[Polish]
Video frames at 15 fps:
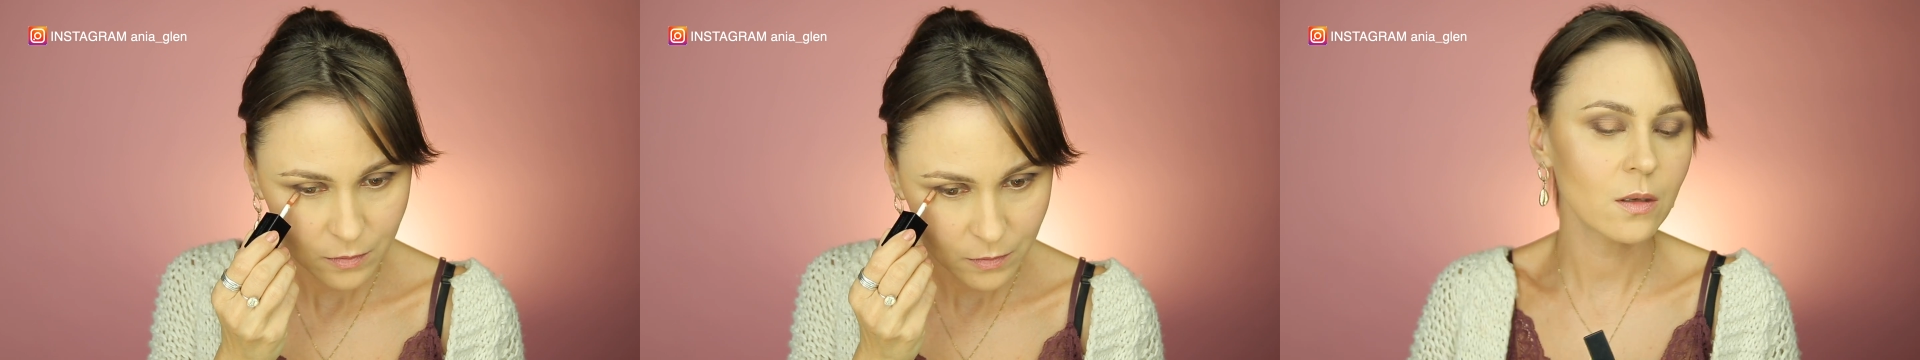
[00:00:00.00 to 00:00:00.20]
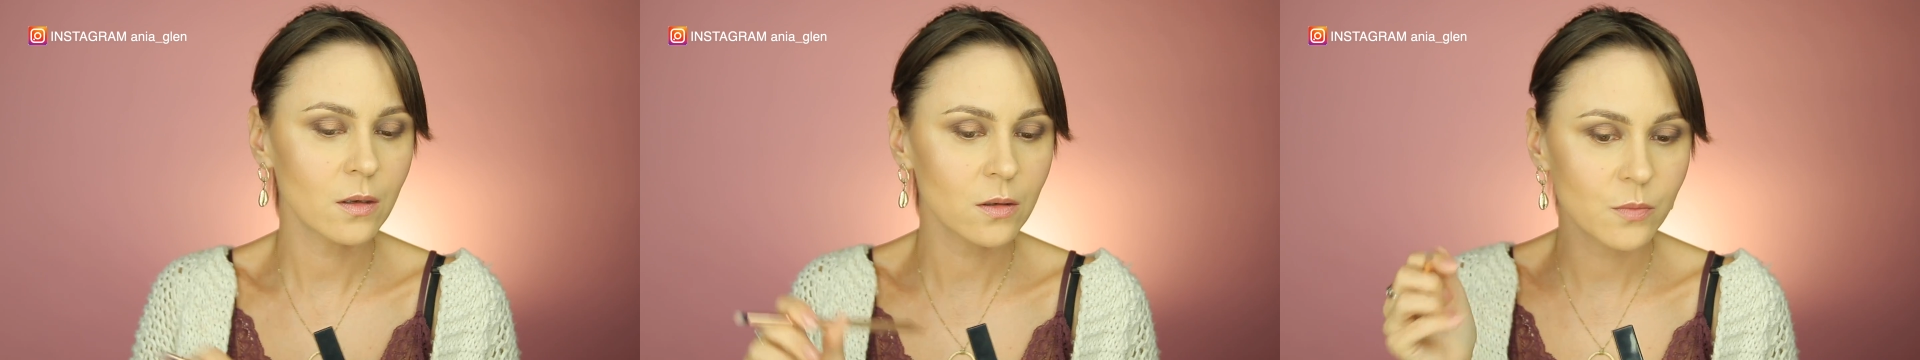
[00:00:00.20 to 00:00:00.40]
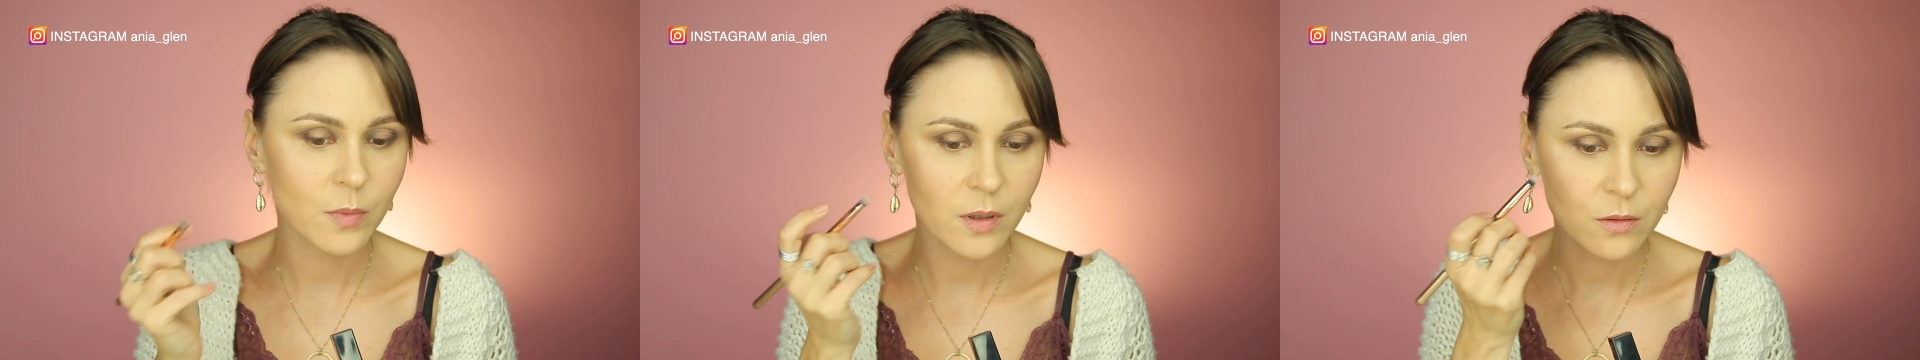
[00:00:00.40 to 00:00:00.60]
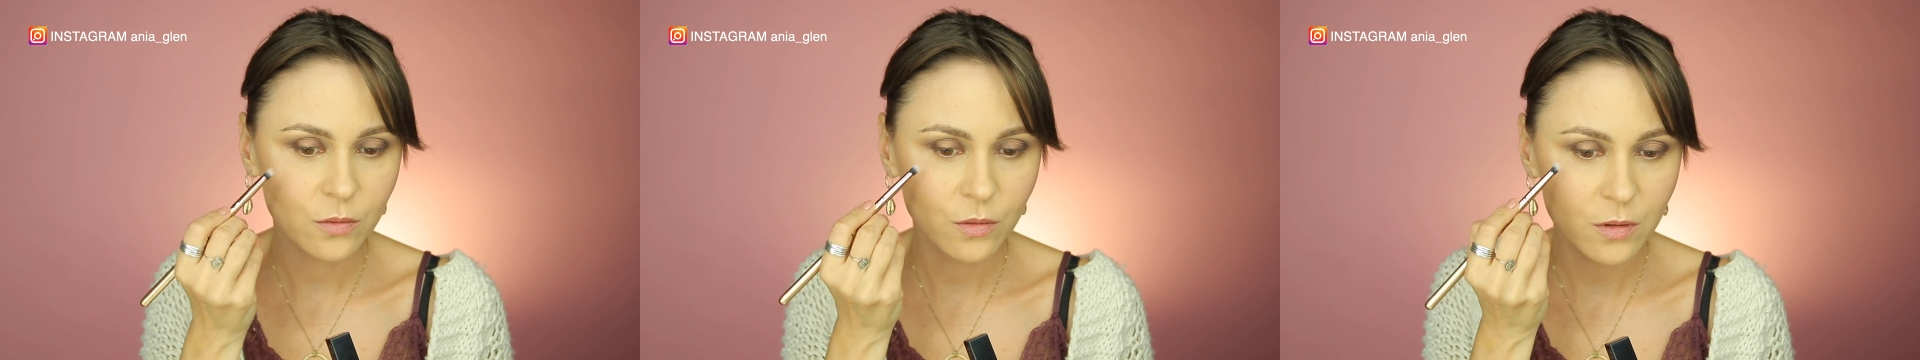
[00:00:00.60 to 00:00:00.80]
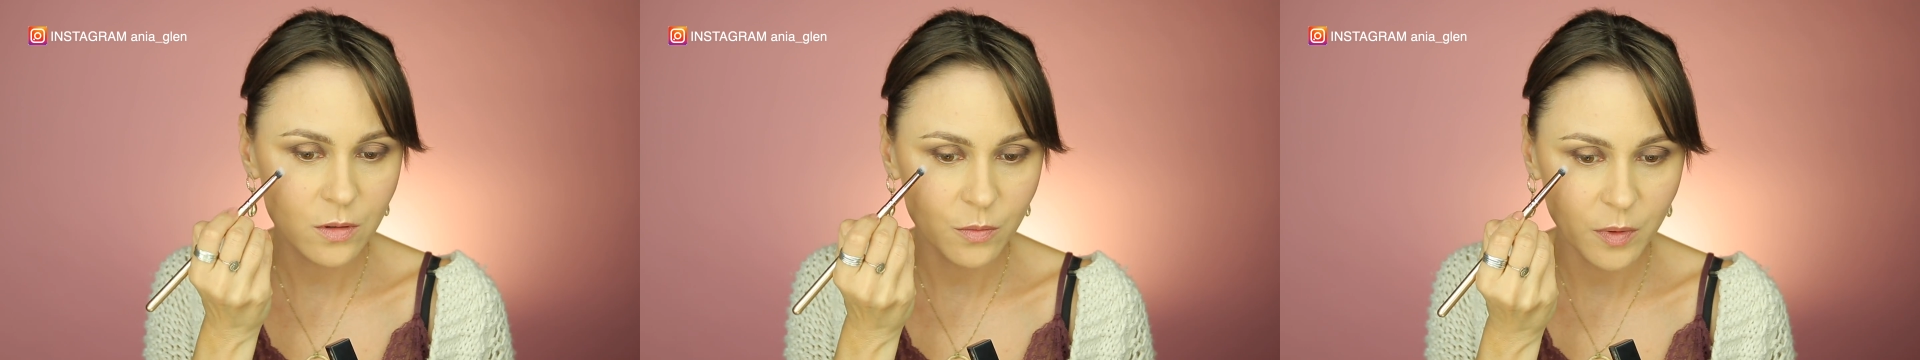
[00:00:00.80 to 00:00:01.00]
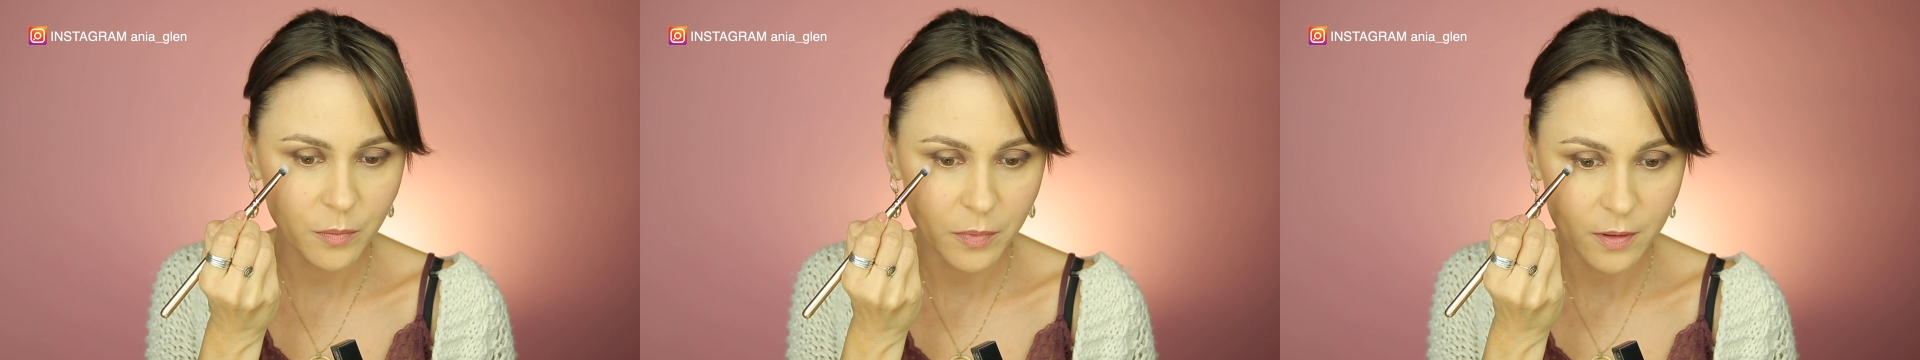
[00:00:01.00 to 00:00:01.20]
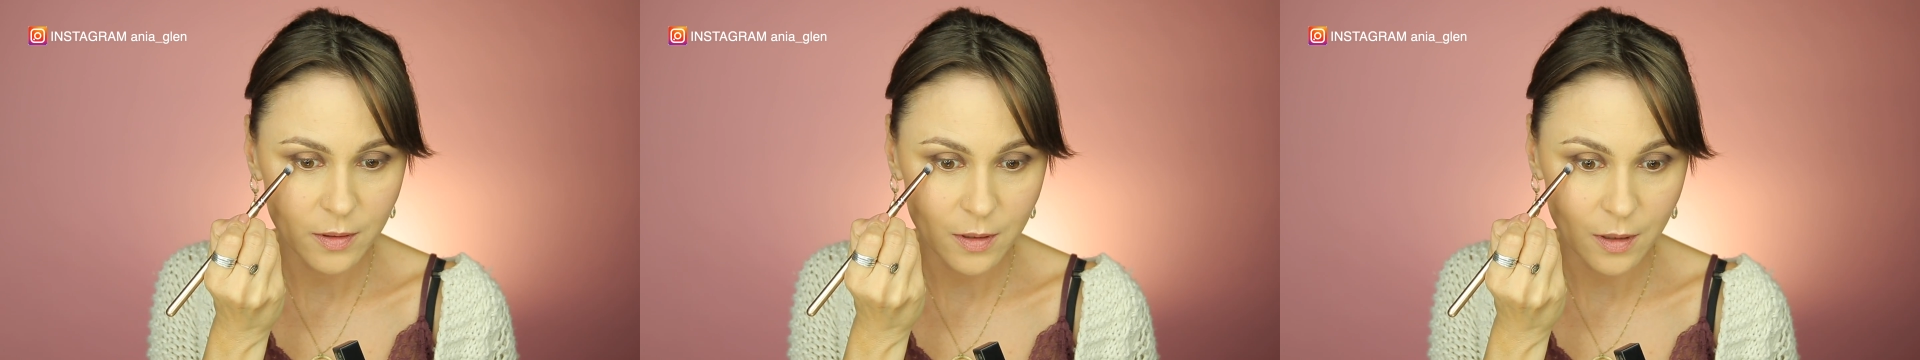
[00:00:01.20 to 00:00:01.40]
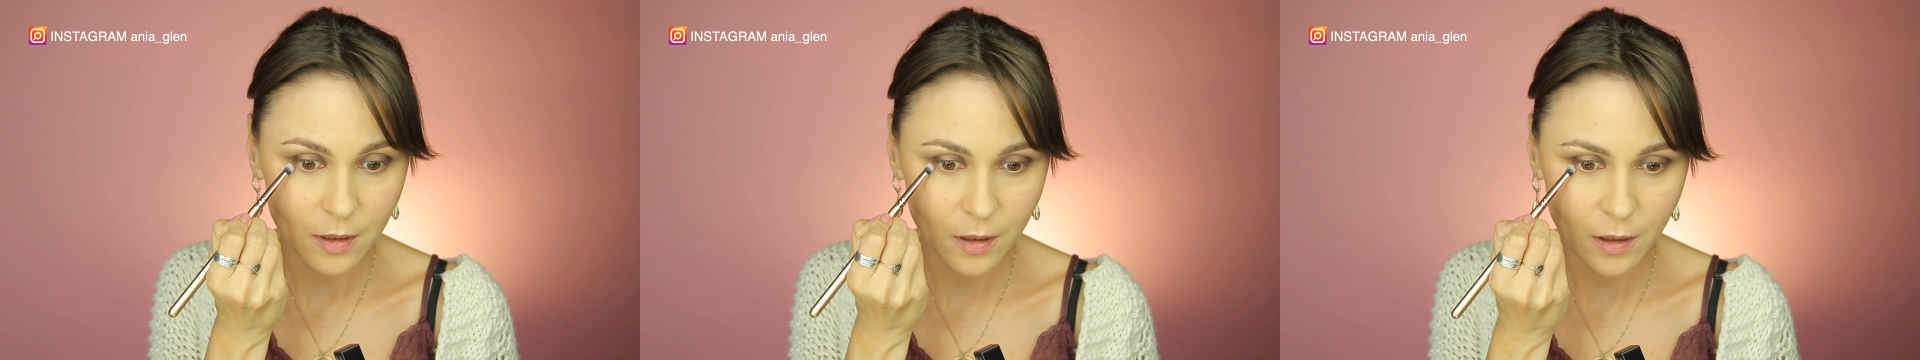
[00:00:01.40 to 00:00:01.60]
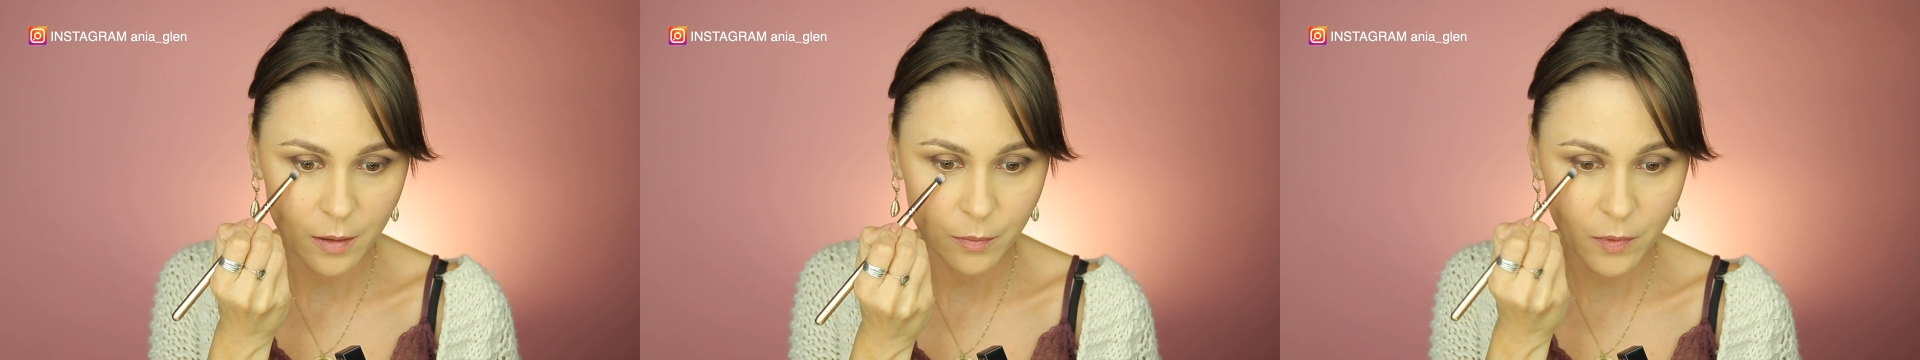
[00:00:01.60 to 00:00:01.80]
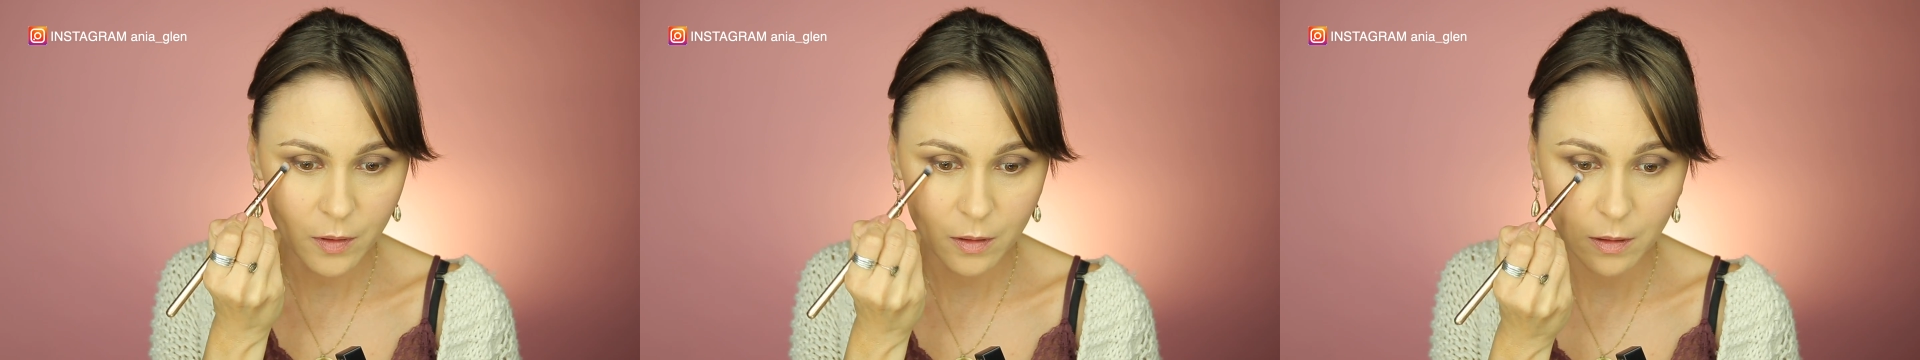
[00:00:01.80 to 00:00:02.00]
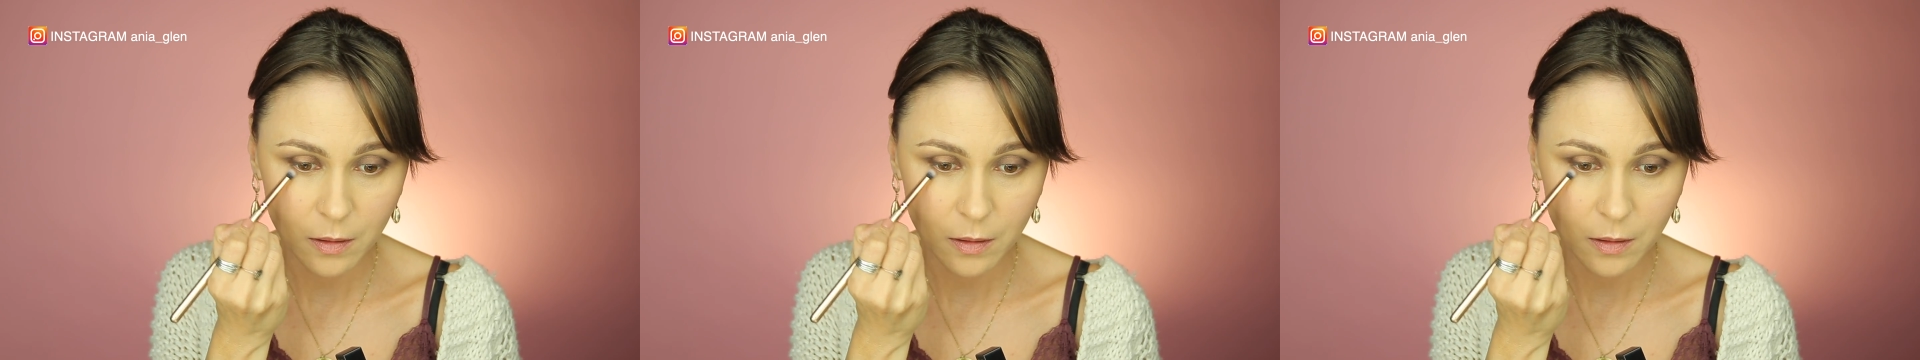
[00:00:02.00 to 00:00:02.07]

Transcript: I rozblenduję sobie pędzelkiem.